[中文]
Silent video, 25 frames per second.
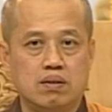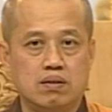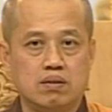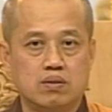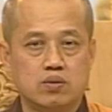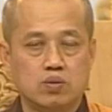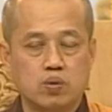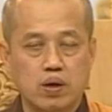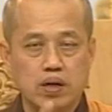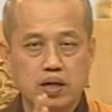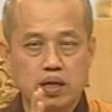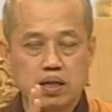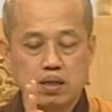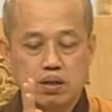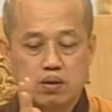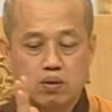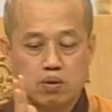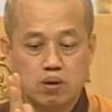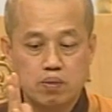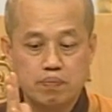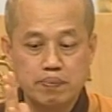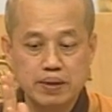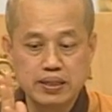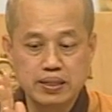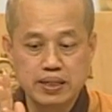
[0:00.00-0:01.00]
所以，
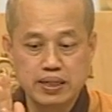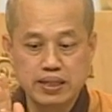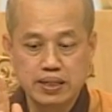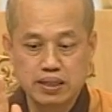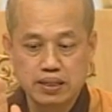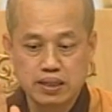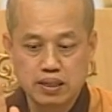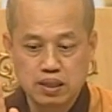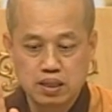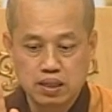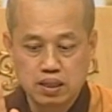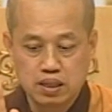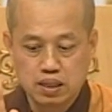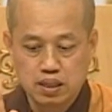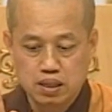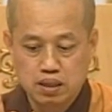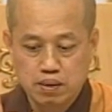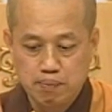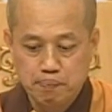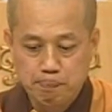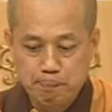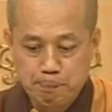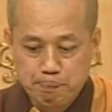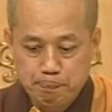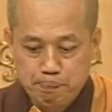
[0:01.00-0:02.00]
我们呢，
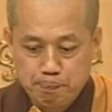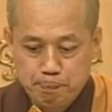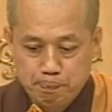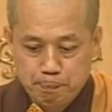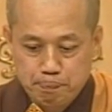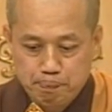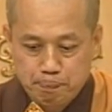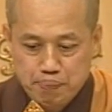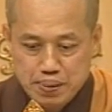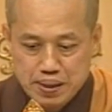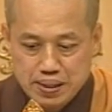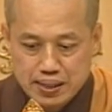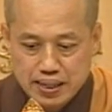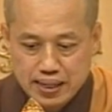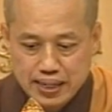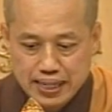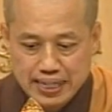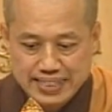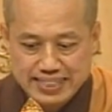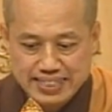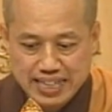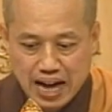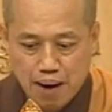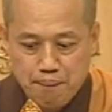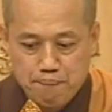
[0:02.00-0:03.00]
不可
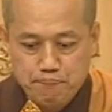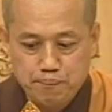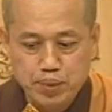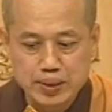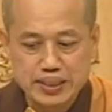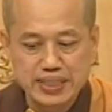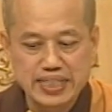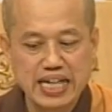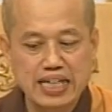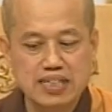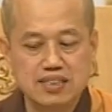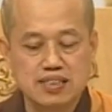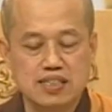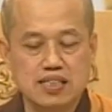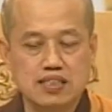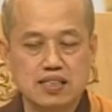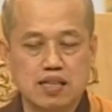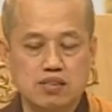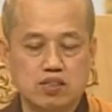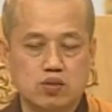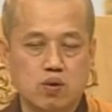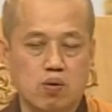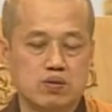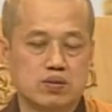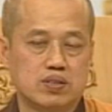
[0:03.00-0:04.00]
以当不定性的
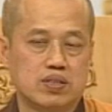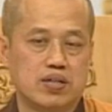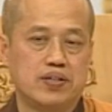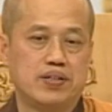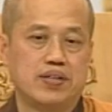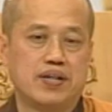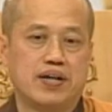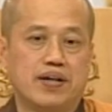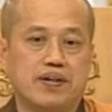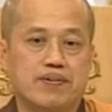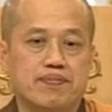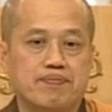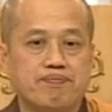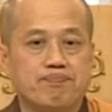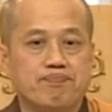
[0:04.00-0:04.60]
众生啊。